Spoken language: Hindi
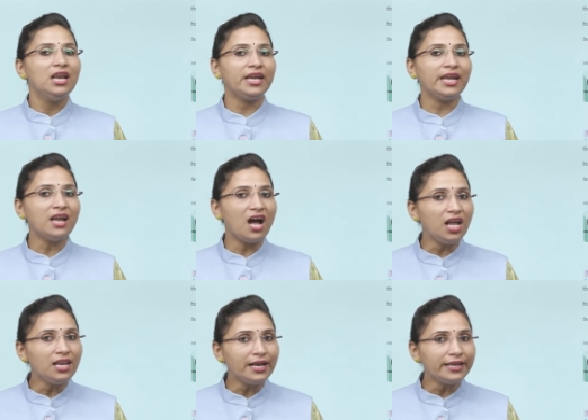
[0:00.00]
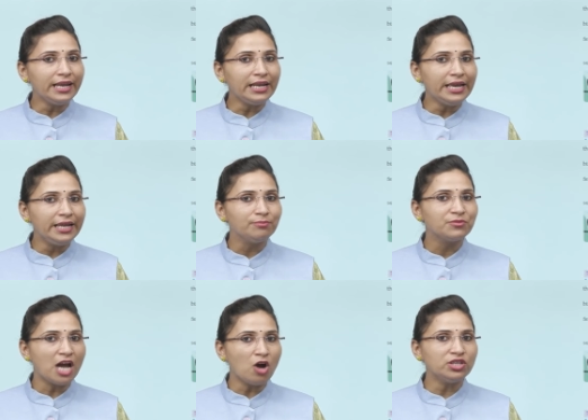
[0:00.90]
लेकिन अनलकीली
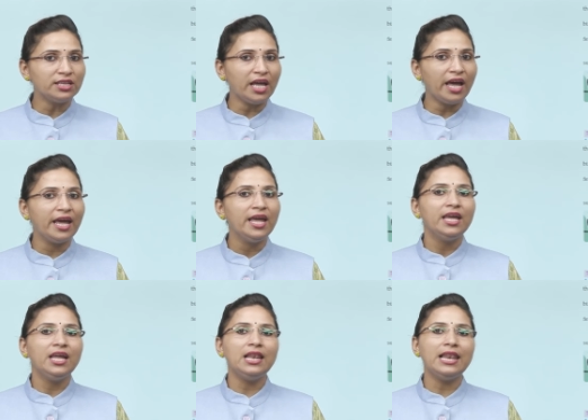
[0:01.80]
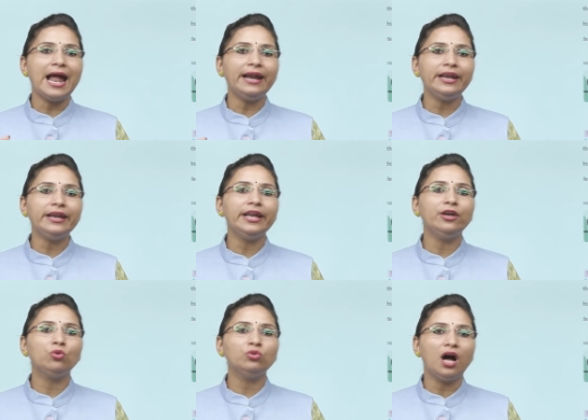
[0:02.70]
क्या हो जाता है ही लैंडेड
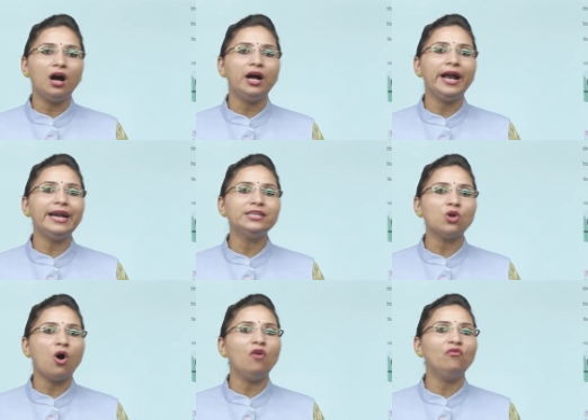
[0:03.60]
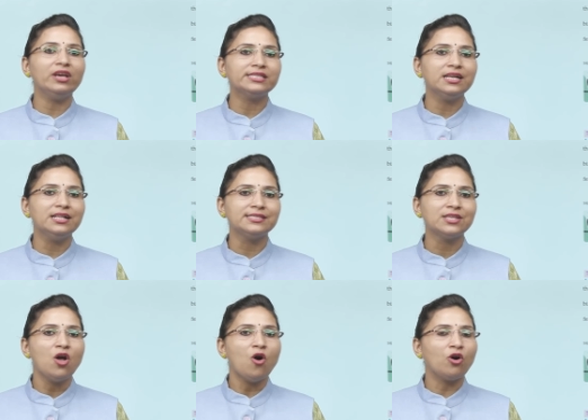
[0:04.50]
इन टू द हैंड्स ऑफ वेसल्स
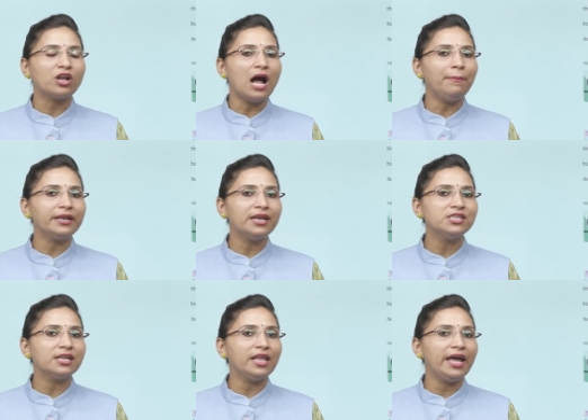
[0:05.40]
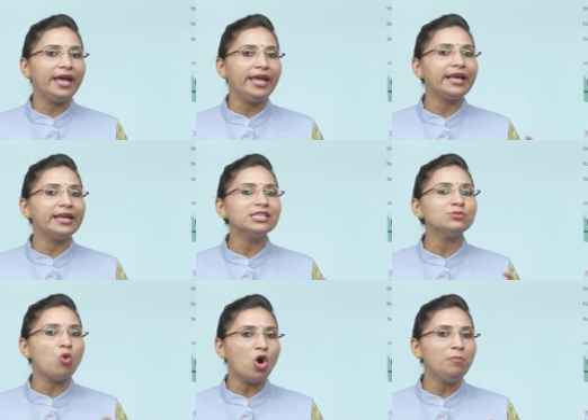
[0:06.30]
और कहाँ पर गिर जाता है एक है ना
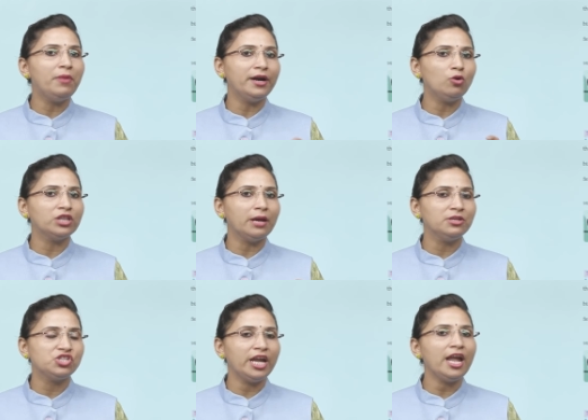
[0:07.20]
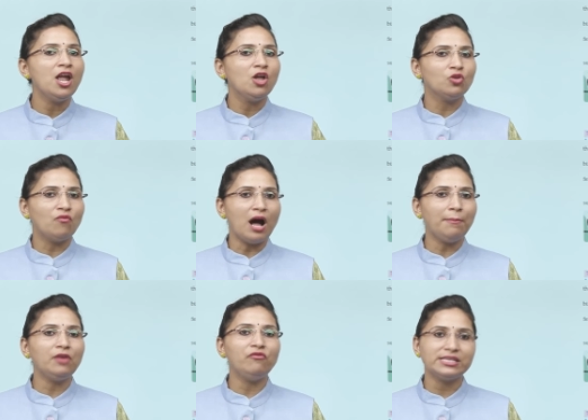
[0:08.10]
स्मॉल बर्ड होता है बच्चे तो वहाँ
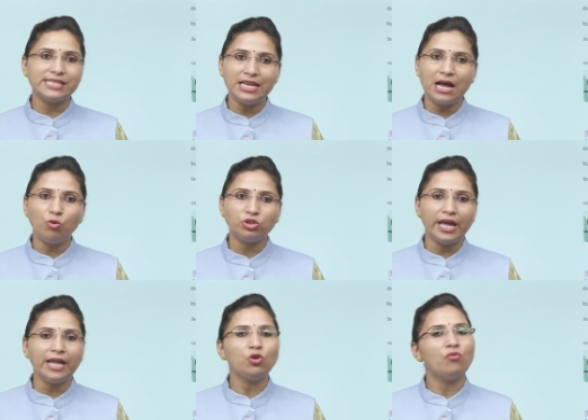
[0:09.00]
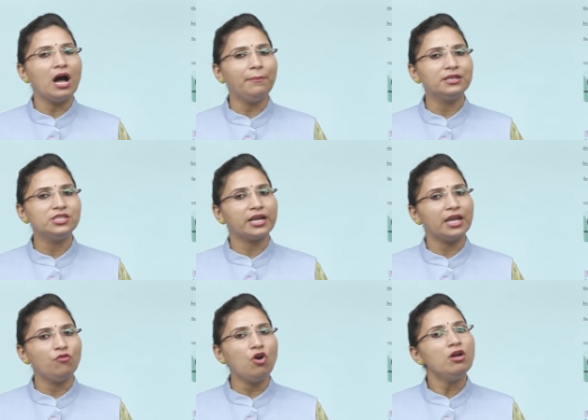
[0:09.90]
पर वेसल नाम होता है तो वहाँ पर
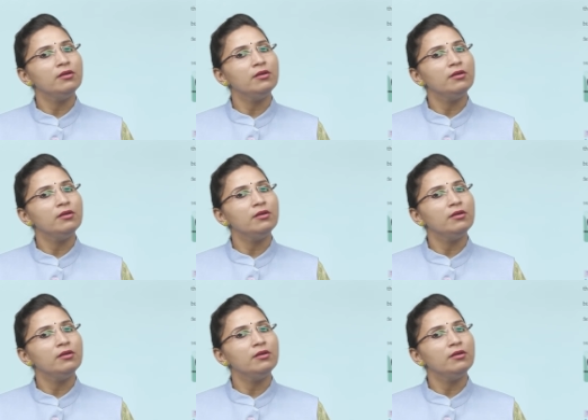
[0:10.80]
जाके वो